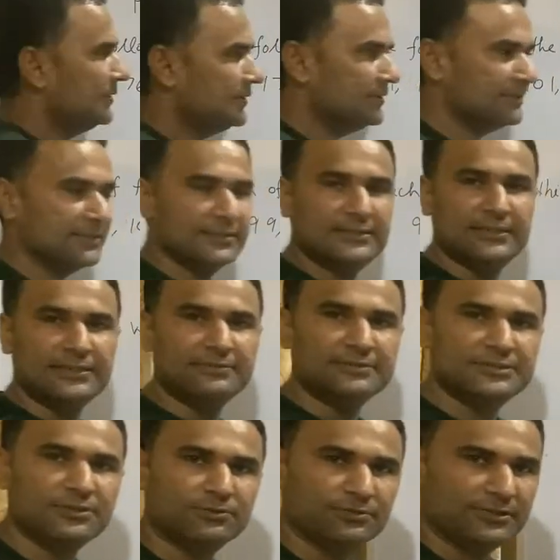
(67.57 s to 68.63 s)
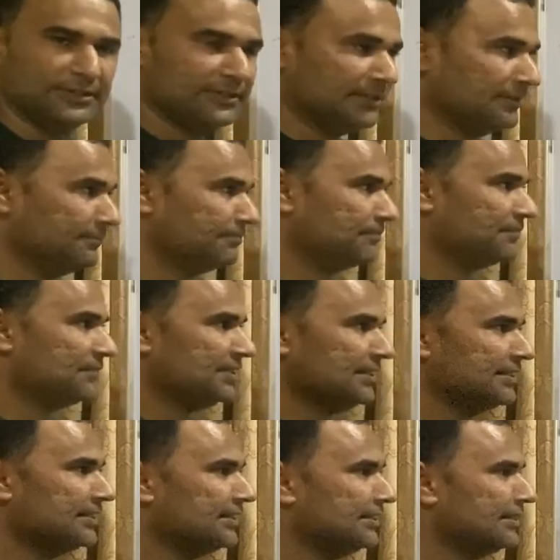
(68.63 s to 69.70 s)
पे ये जैसे डिवीज़र होते हैं
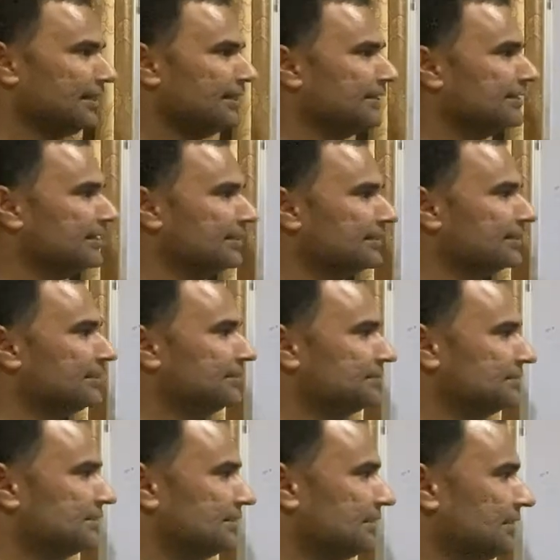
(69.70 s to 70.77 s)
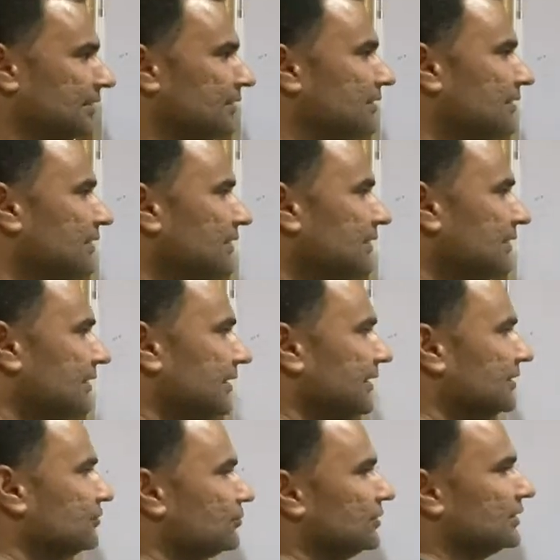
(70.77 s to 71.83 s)
ये नाइन्टी नाइन के डिवीज़र हैं
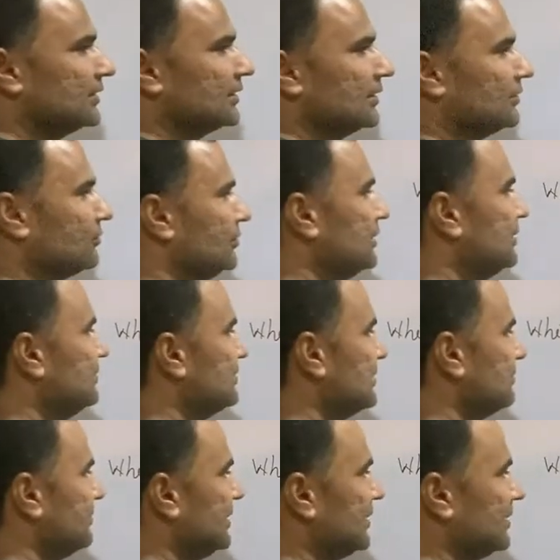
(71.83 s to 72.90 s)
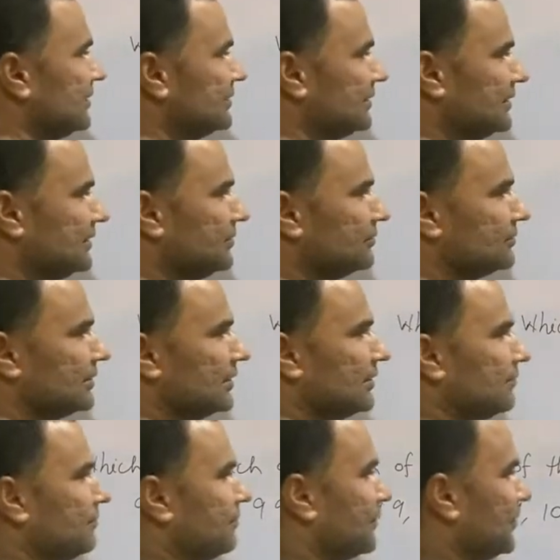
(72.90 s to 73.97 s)
एक सौ एक का कोई डिवीज़र मेरे ख्याल से नहीं होता
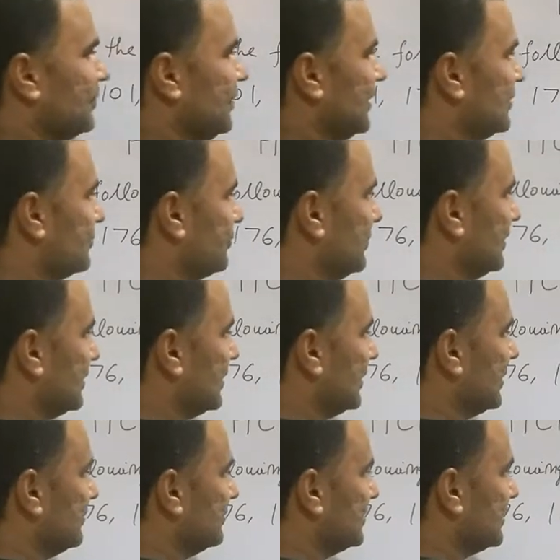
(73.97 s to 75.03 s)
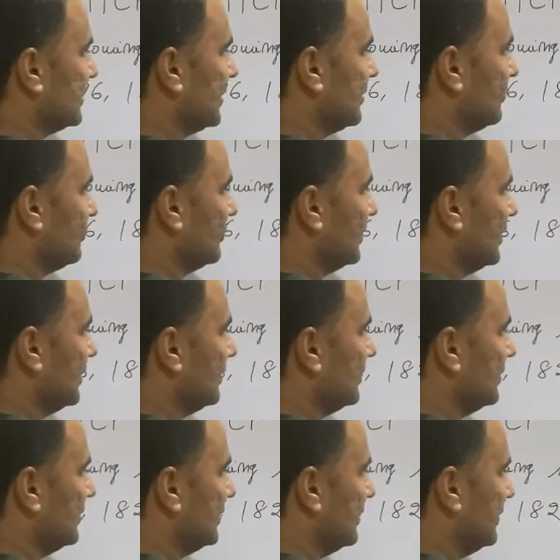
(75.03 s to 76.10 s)
तो एक सौ एक का डिवीज़र क्या होगा
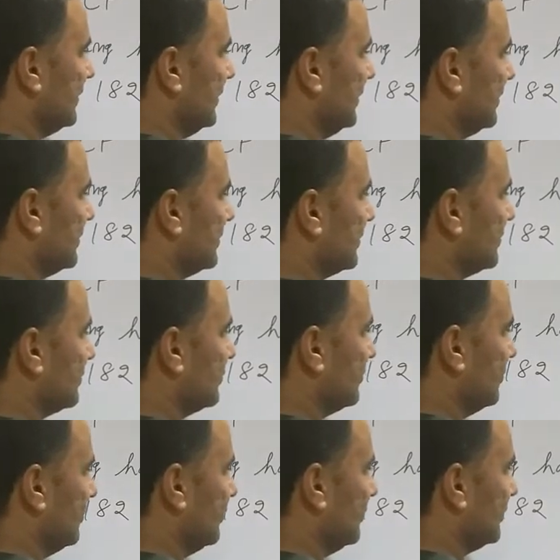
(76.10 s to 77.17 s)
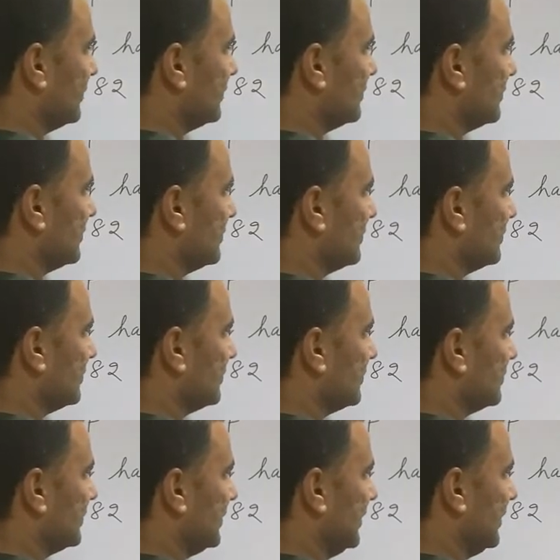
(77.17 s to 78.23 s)
एक
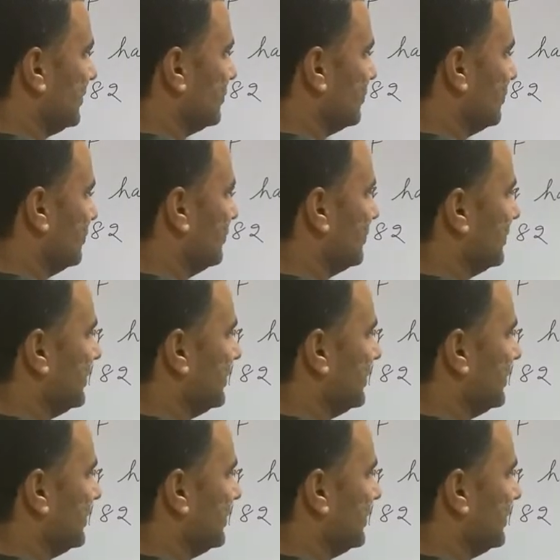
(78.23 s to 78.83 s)
और एक सौ